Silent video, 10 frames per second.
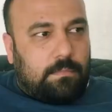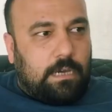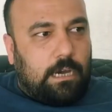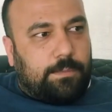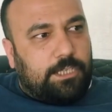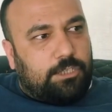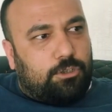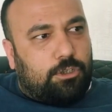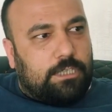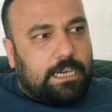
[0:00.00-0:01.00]
Abi iyi
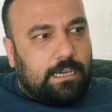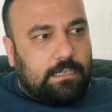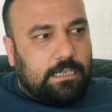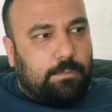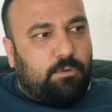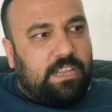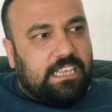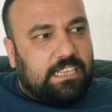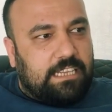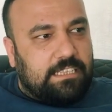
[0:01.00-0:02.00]
diyorsun da ya bu
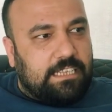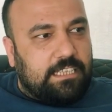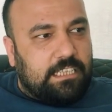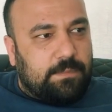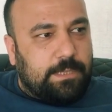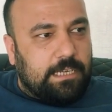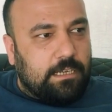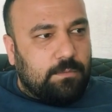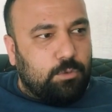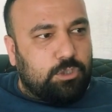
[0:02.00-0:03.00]
veletlerin dediği gibi
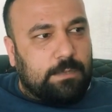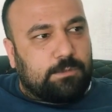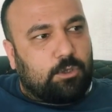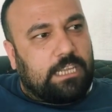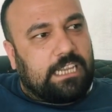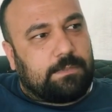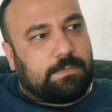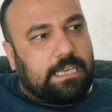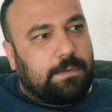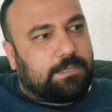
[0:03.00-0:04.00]
bu Şemso denen ibne
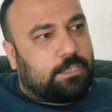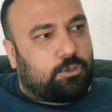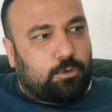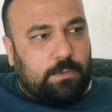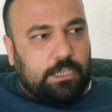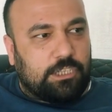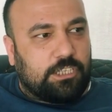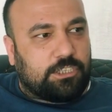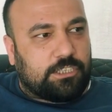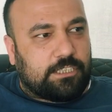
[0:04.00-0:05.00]
ya bize çökmeye
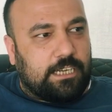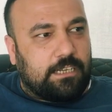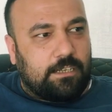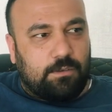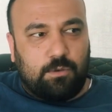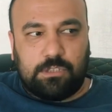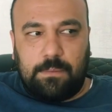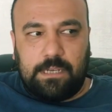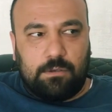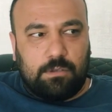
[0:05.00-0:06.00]
çalışırsa o
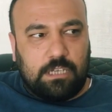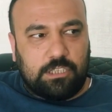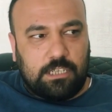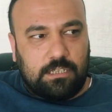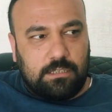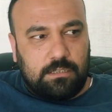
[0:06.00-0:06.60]
zaman ne olacak?